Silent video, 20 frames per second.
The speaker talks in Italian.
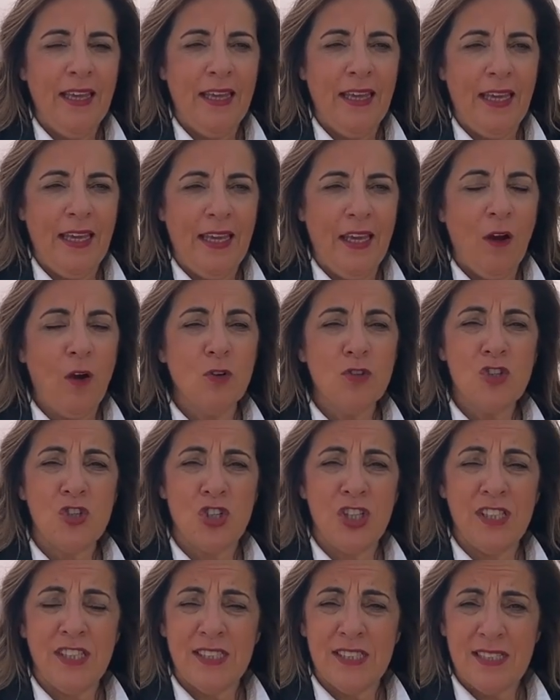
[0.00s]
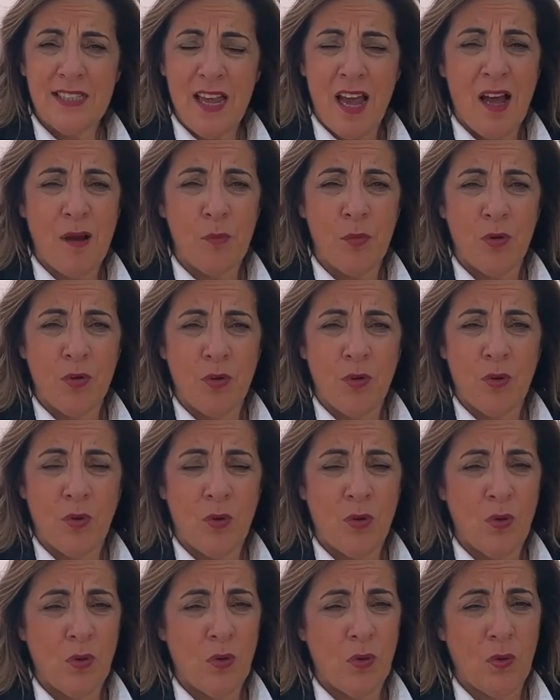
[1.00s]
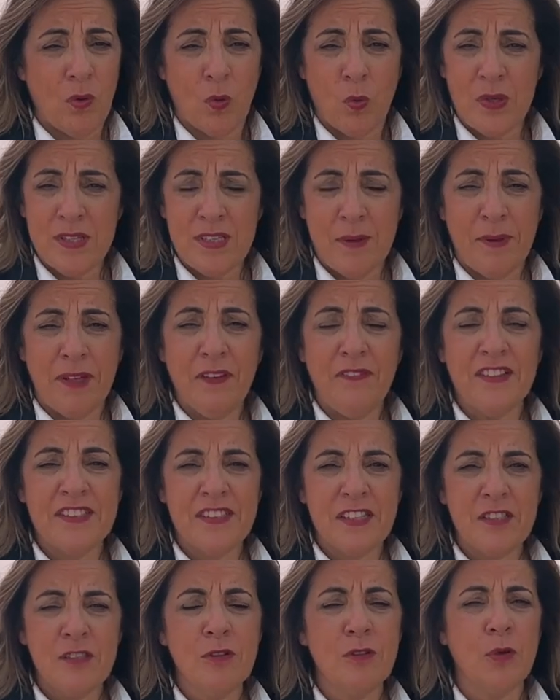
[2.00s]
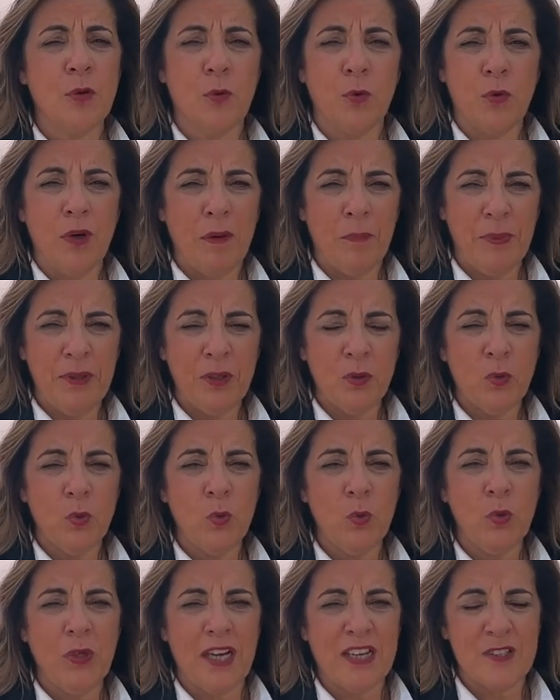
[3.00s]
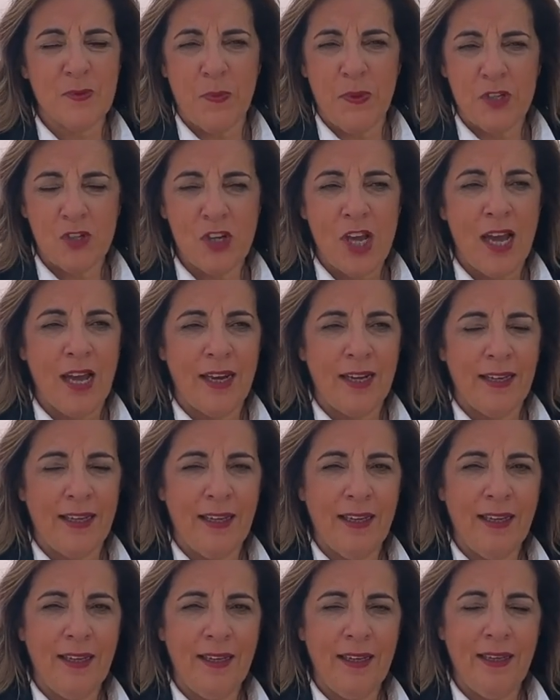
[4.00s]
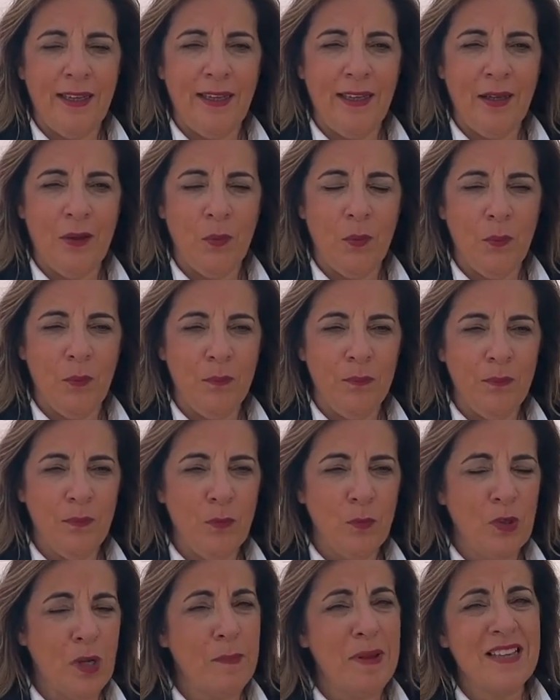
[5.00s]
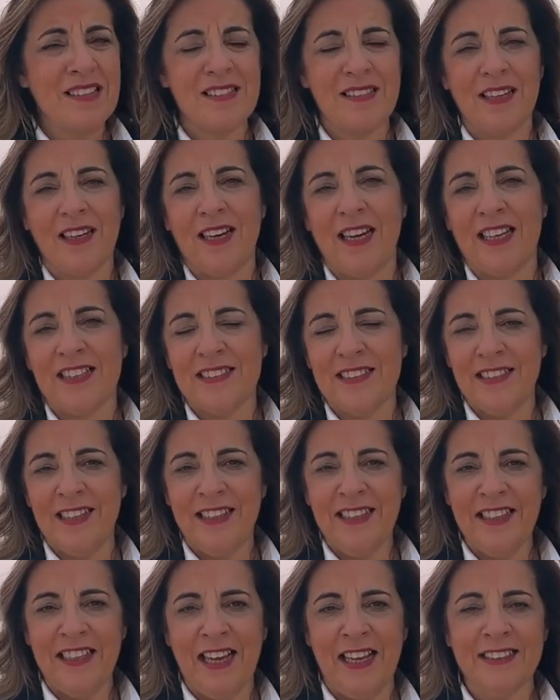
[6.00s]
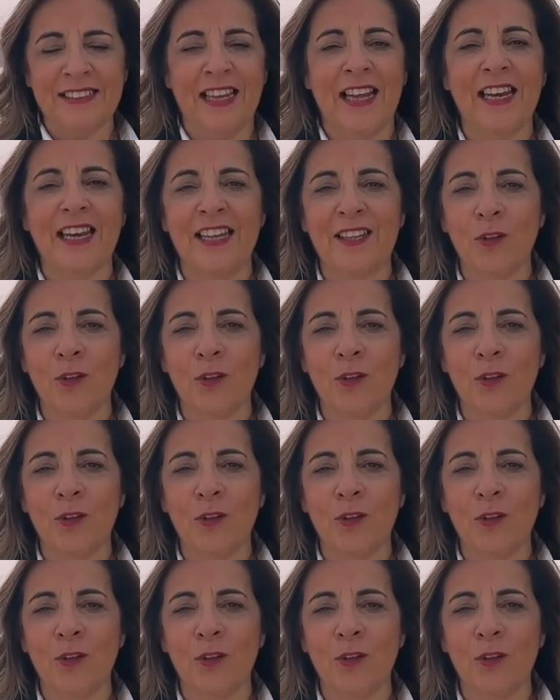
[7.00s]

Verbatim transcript: Eh, oggi iniziamo questa manifestazione con un'apertura speciale, eh, una masterclass dedicata alle